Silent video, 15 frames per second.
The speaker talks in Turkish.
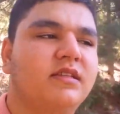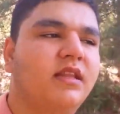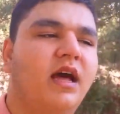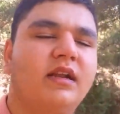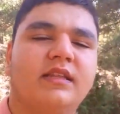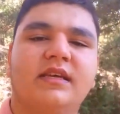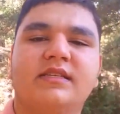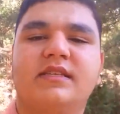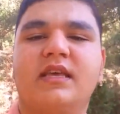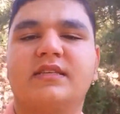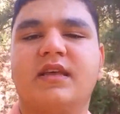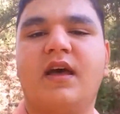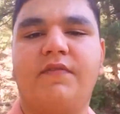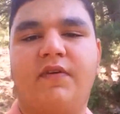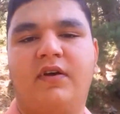neredeyse
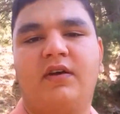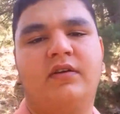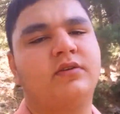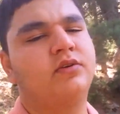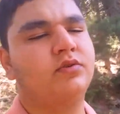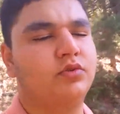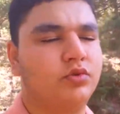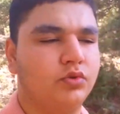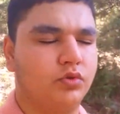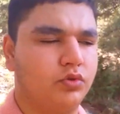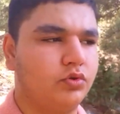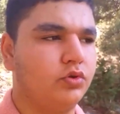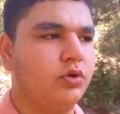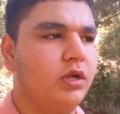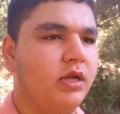saf
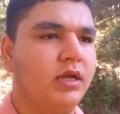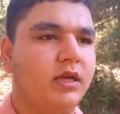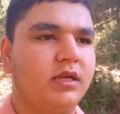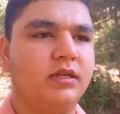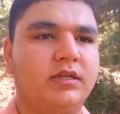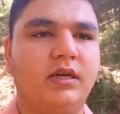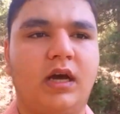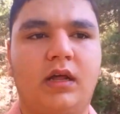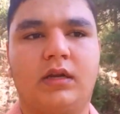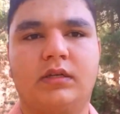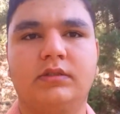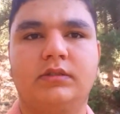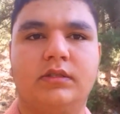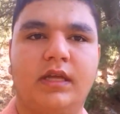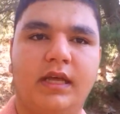sudur.
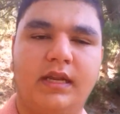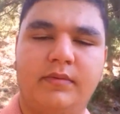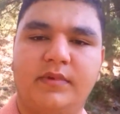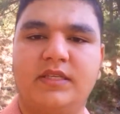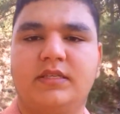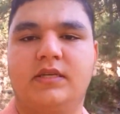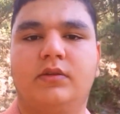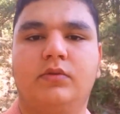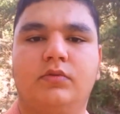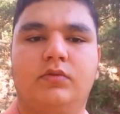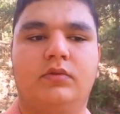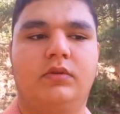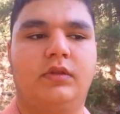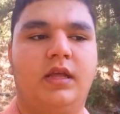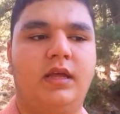Karın
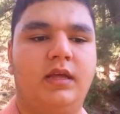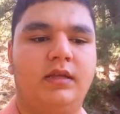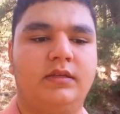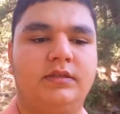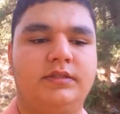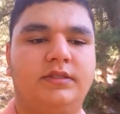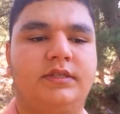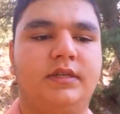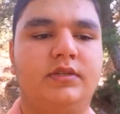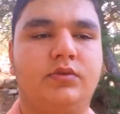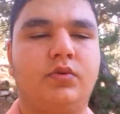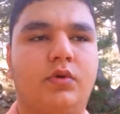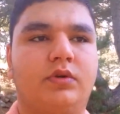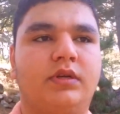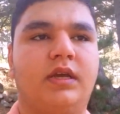erimesiyle işte
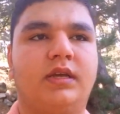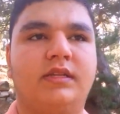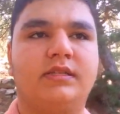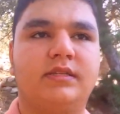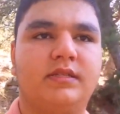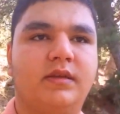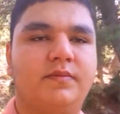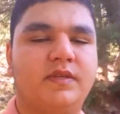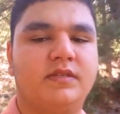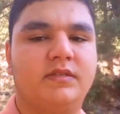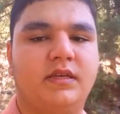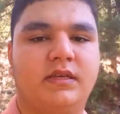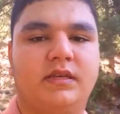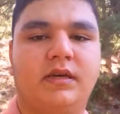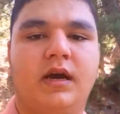Zorkun Yaylası'nın
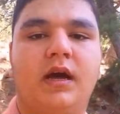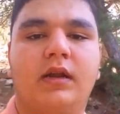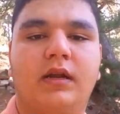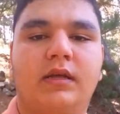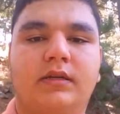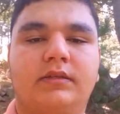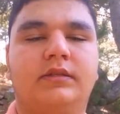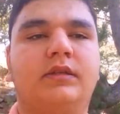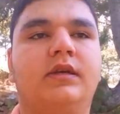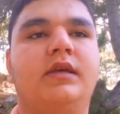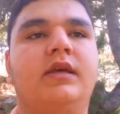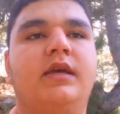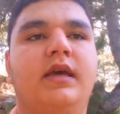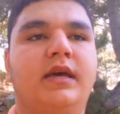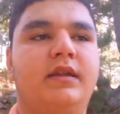tepesindeki karların
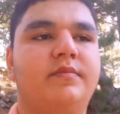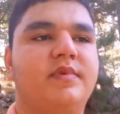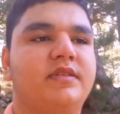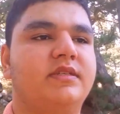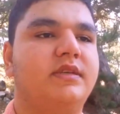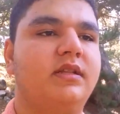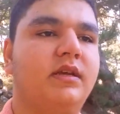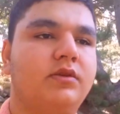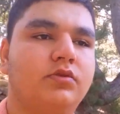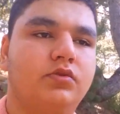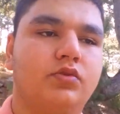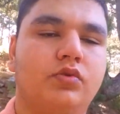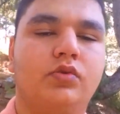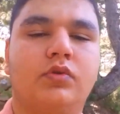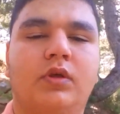erimesiyle
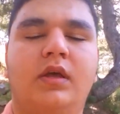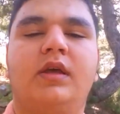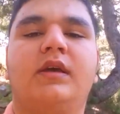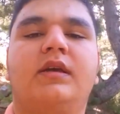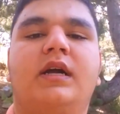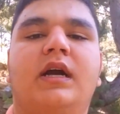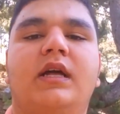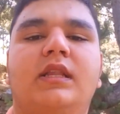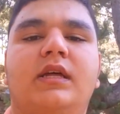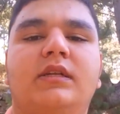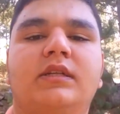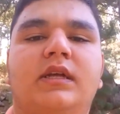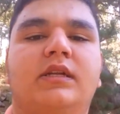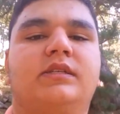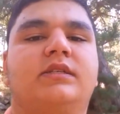suyun
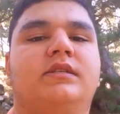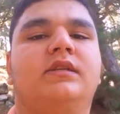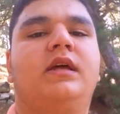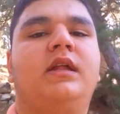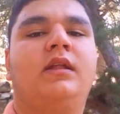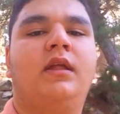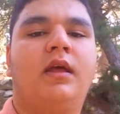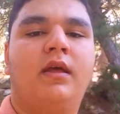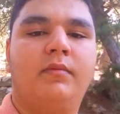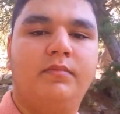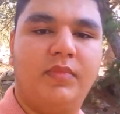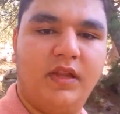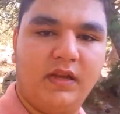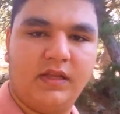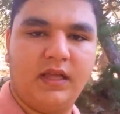kayaların arasında
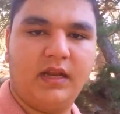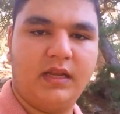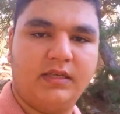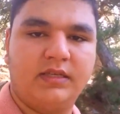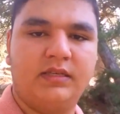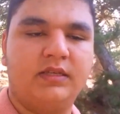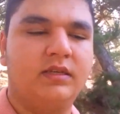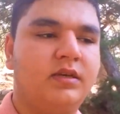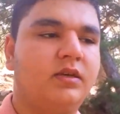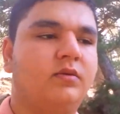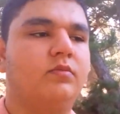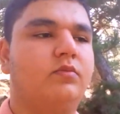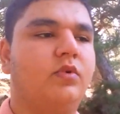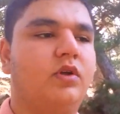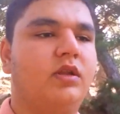birikerek
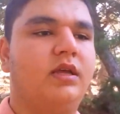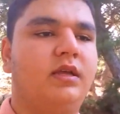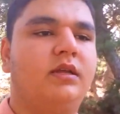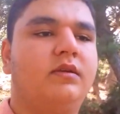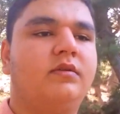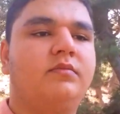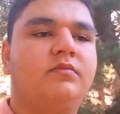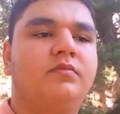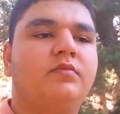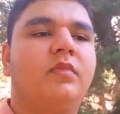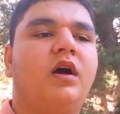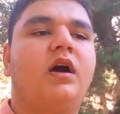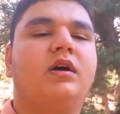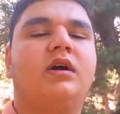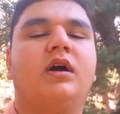böyle
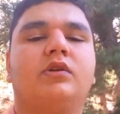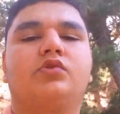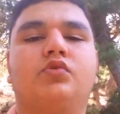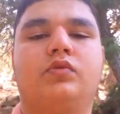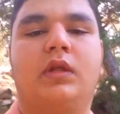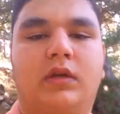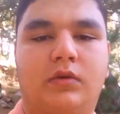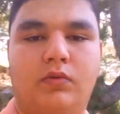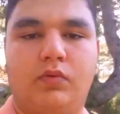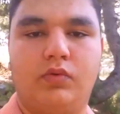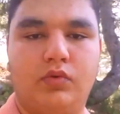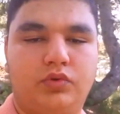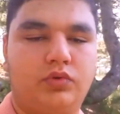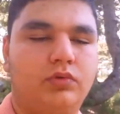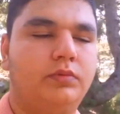akarsular
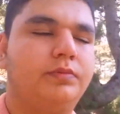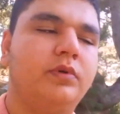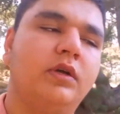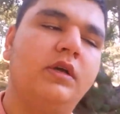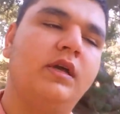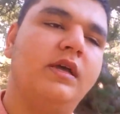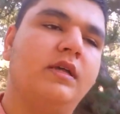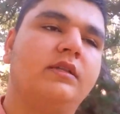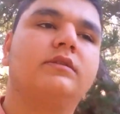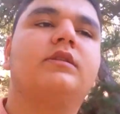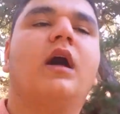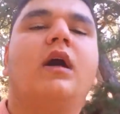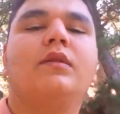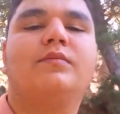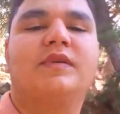oluşturup
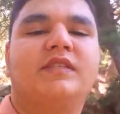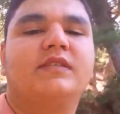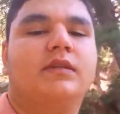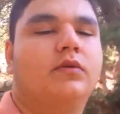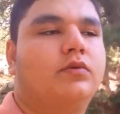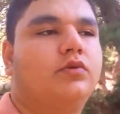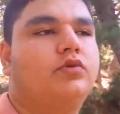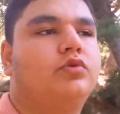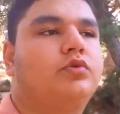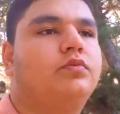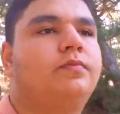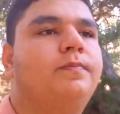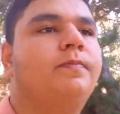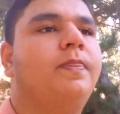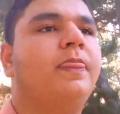dağılmasıyla
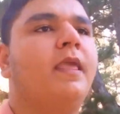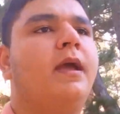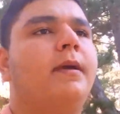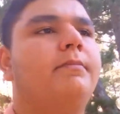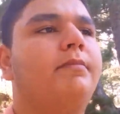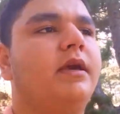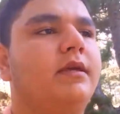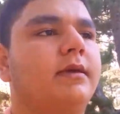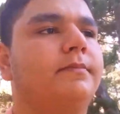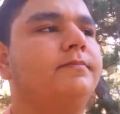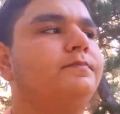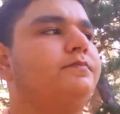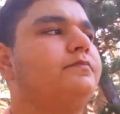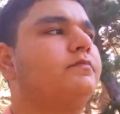oluşur. Peki